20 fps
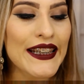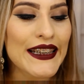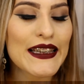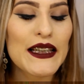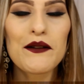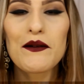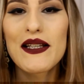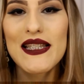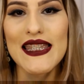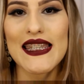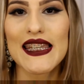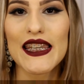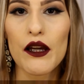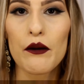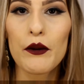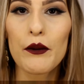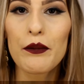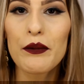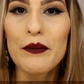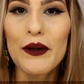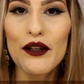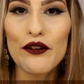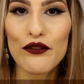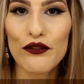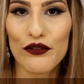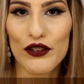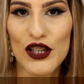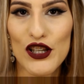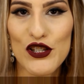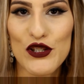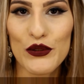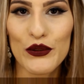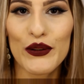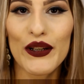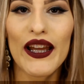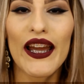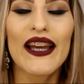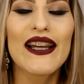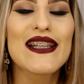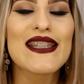Então assim, é o meu primeiro vídeo.
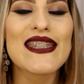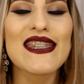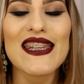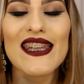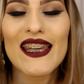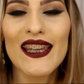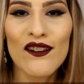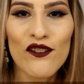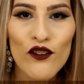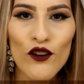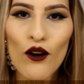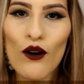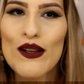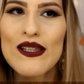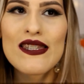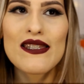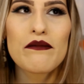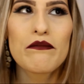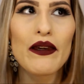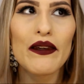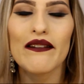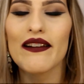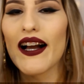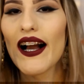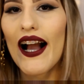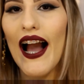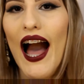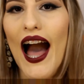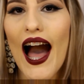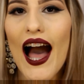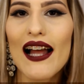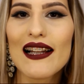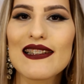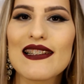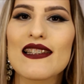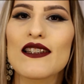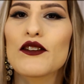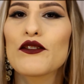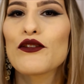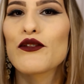Se ficou assim meio
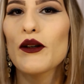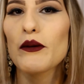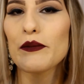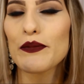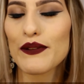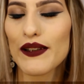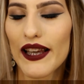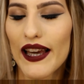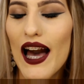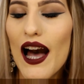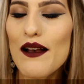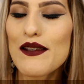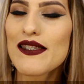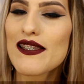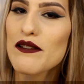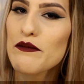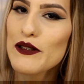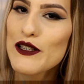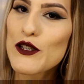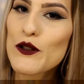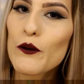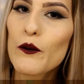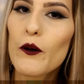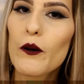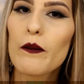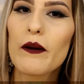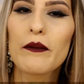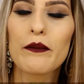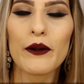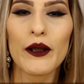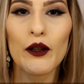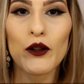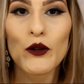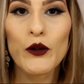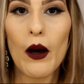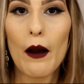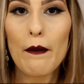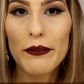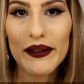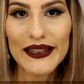cagado, se não ficou muito legal, vocês me desculpem, porque eu
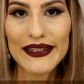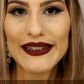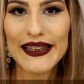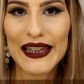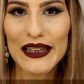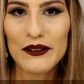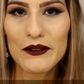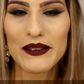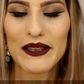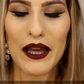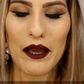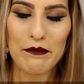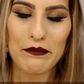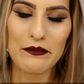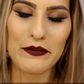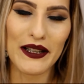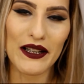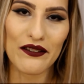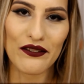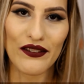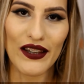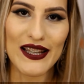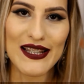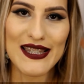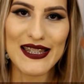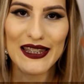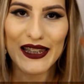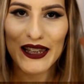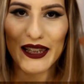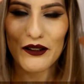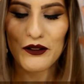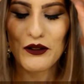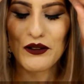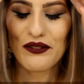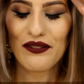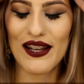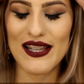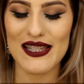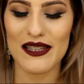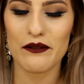tô aprendendo, tá? É a primeira vez que eu tô
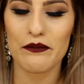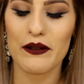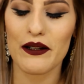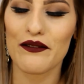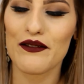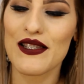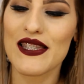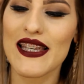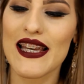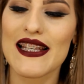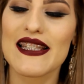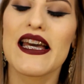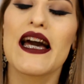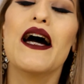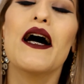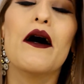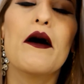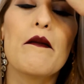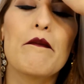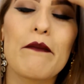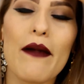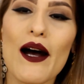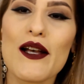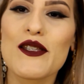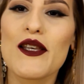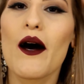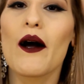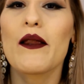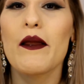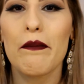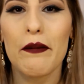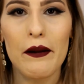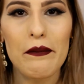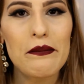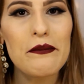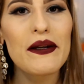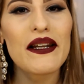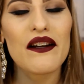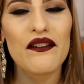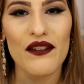fazendo pra vocês. Mas olha, pra
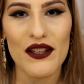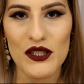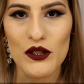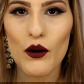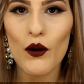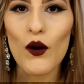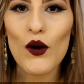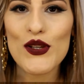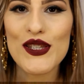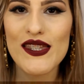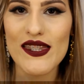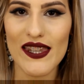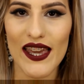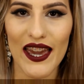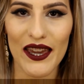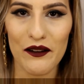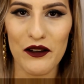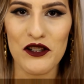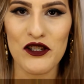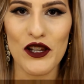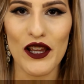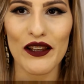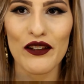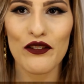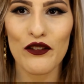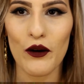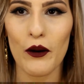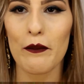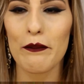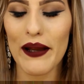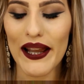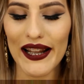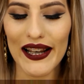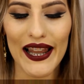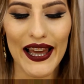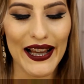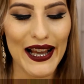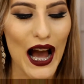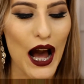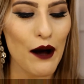primeira vez eu gostei, eu achei que ficou bem
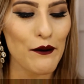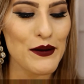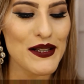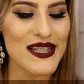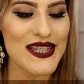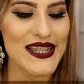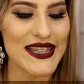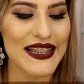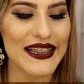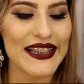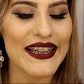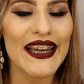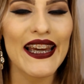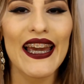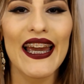legal, assim.